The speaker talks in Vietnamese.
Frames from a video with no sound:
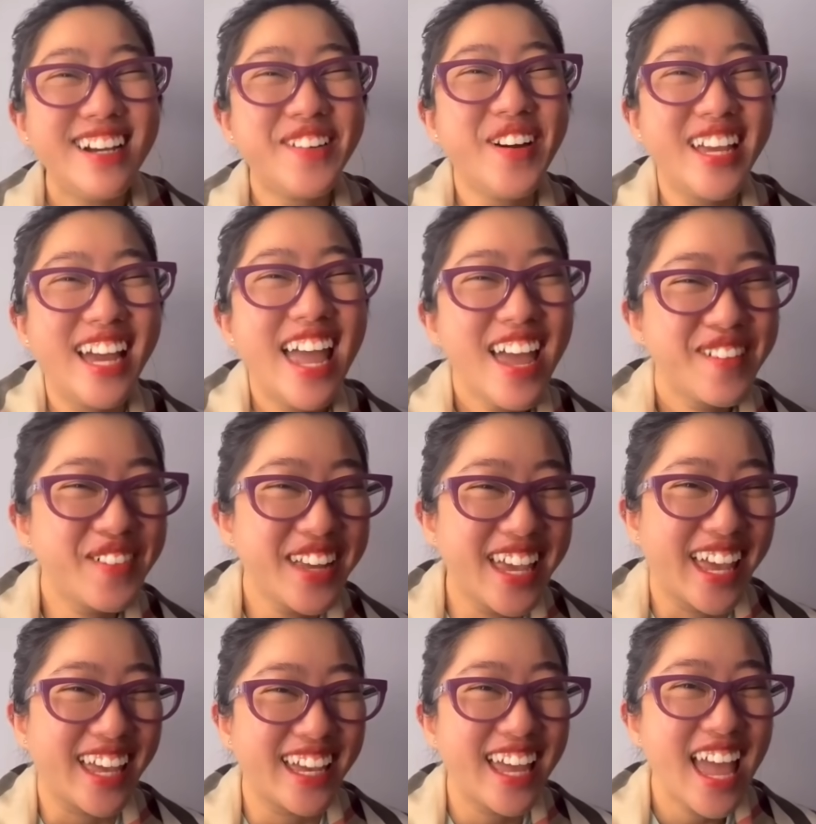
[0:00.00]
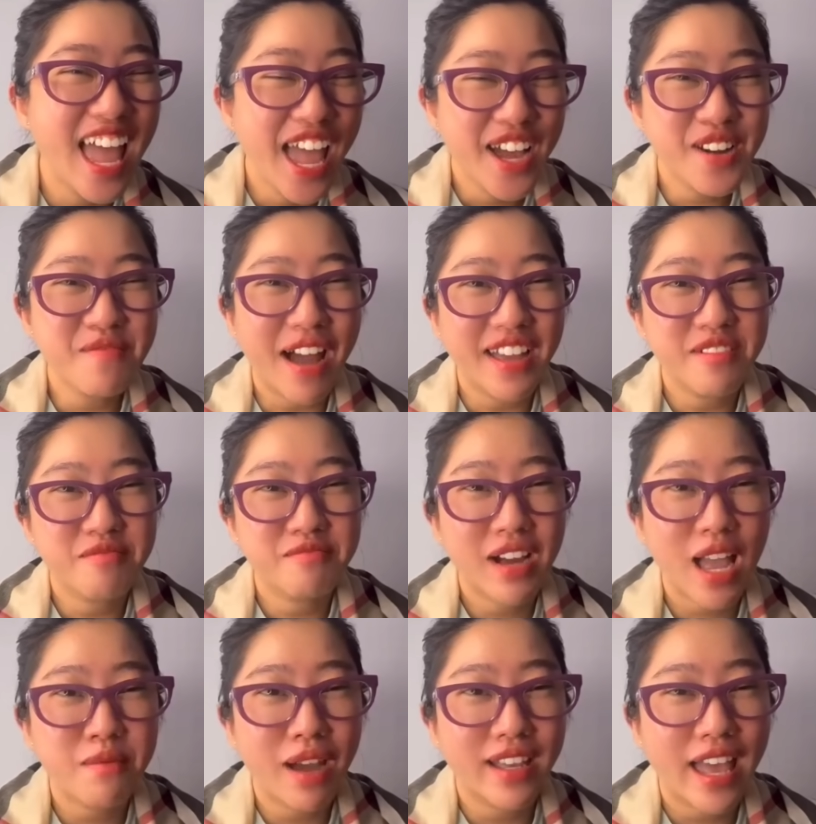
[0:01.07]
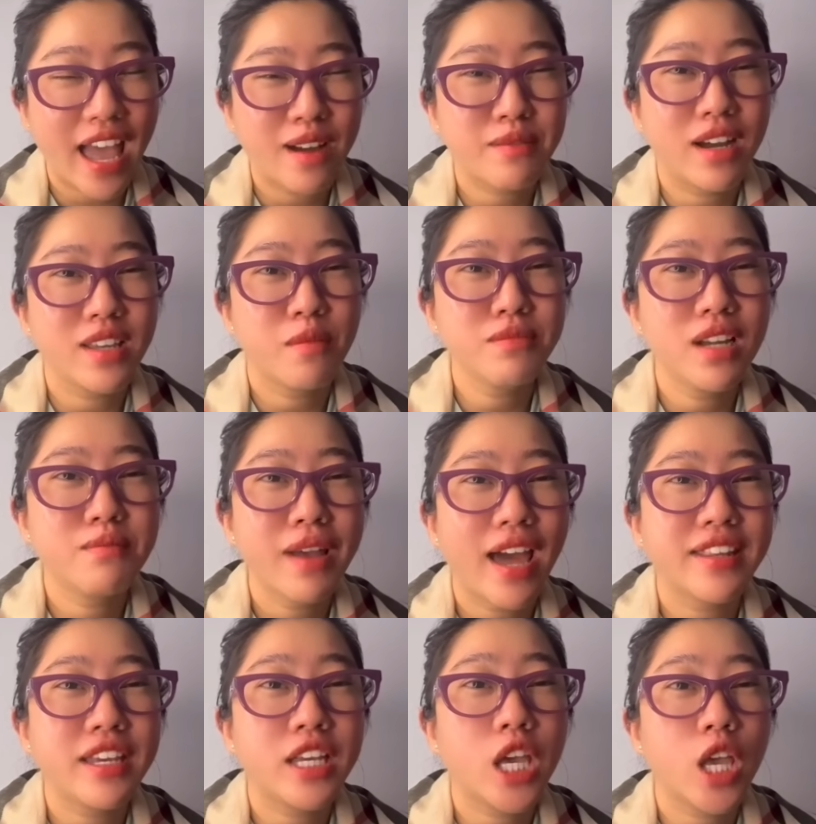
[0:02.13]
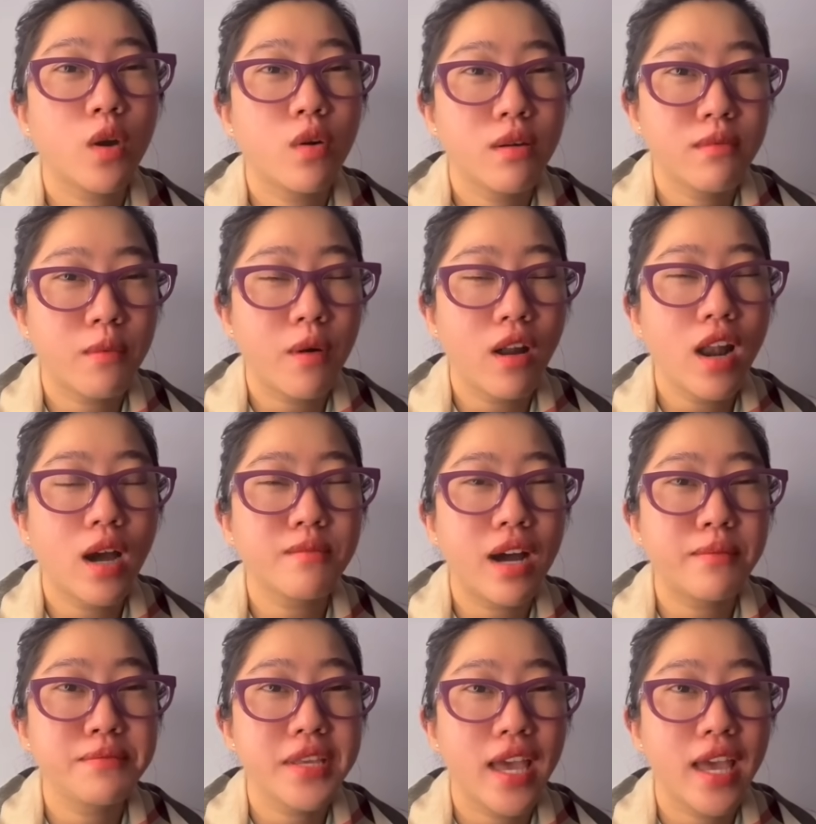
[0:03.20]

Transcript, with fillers: quý, quý vị cái bài cái bài ca mà giống như mấy anh việt kiều á mà mỗi lần mà